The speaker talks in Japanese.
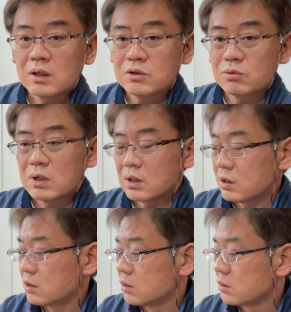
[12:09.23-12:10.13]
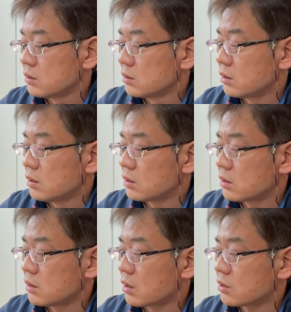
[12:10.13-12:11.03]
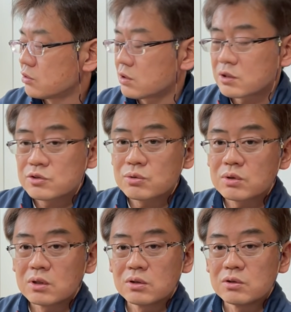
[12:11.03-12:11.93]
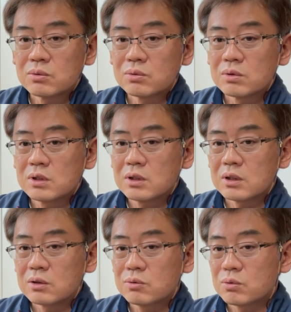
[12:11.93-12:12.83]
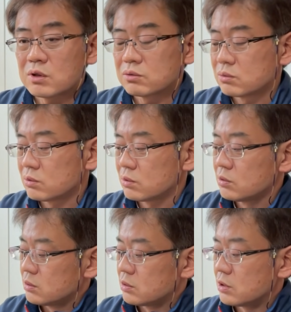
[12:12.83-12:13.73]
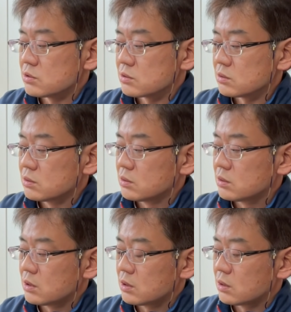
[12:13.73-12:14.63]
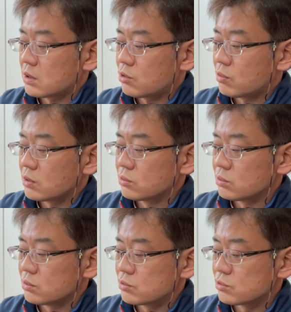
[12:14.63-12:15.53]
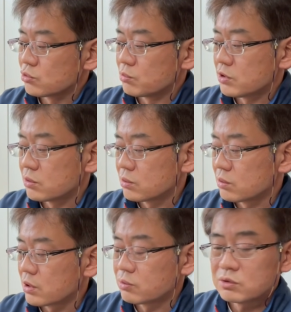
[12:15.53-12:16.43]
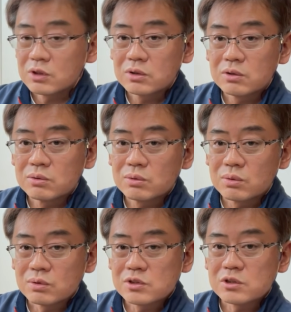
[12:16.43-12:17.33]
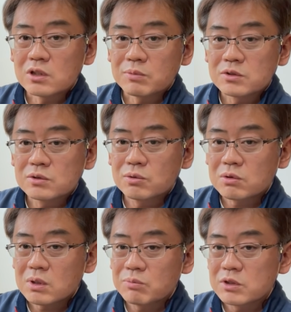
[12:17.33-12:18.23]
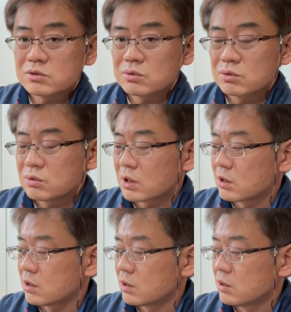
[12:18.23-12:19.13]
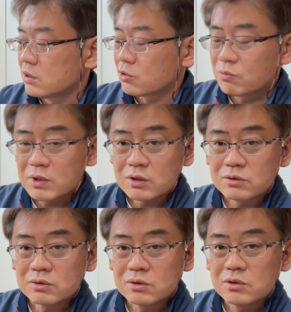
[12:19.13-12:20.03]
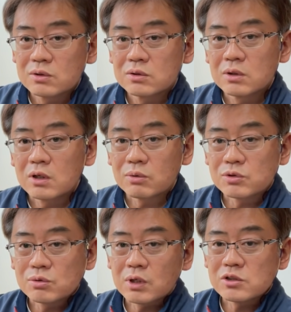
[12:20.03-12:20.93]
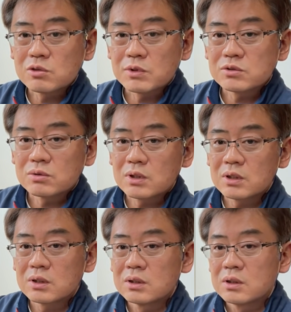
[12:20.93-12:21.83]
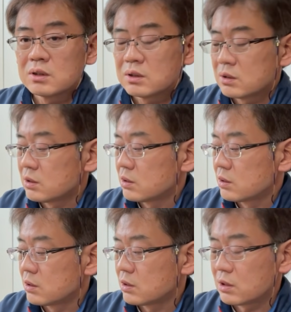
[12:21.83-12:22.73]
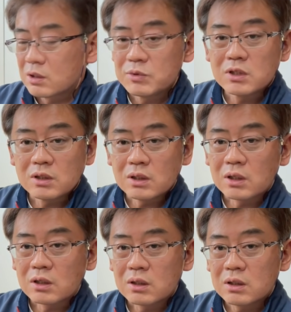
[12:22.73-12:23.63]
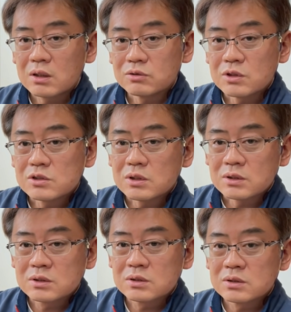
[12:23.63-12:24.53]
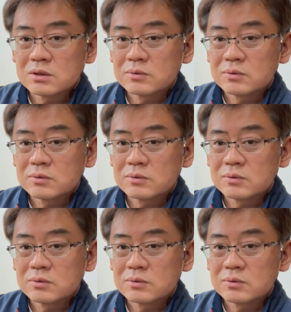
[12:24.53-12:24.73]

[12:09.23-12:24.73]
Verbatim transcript: あとは、えー、明るい単焦点っていうことで広角のレンズラオアの 15mm の F2 っていうのを仕入れてます。これは別の動画で細かくご紹介してますので、えー、見ていただけたら嬉しいです。